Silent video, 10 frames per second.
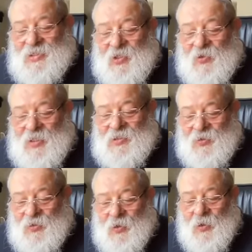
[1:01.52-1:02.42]
cet
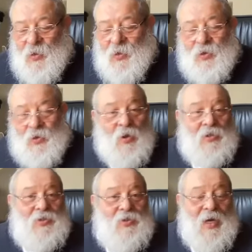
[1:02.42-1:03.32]
oiseau que
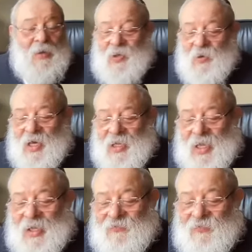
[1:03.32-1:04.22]
lorsque Rabbi
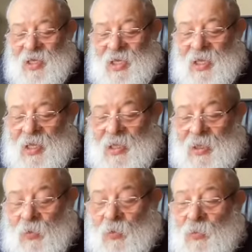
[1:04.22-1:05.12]
Yochanan voyait un
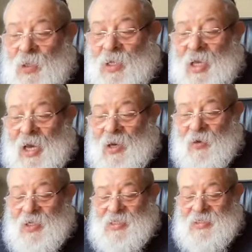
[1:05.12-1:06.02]
héron,
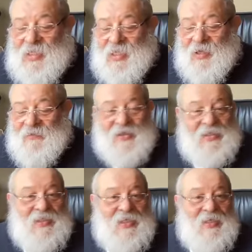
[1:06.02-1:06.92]
alors il citait un
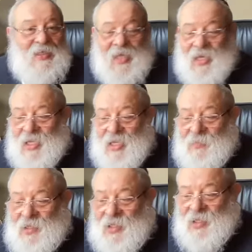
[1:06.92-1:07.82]
verset des
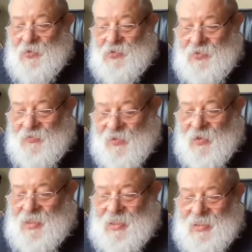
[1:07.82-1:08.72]
Teilim qui était le
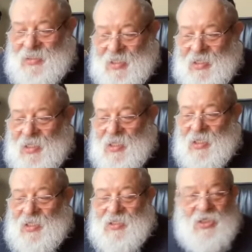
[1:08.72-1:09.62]
suivant, qui disait
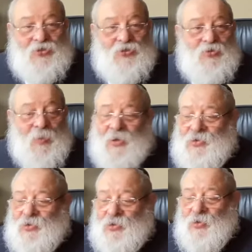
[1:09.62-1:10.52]
Tes jugements,
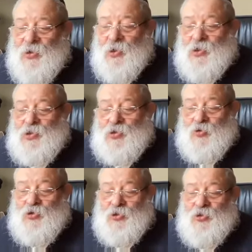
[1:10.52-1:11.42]
Dieu,
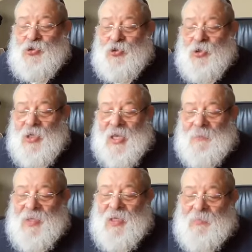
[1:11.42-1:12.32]
sont jusque dans
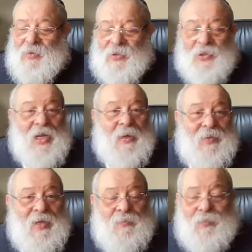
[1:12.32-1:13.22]

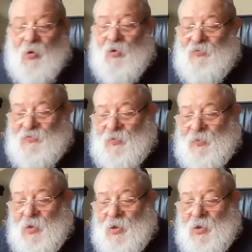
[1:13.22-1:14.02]
l'abîme profond.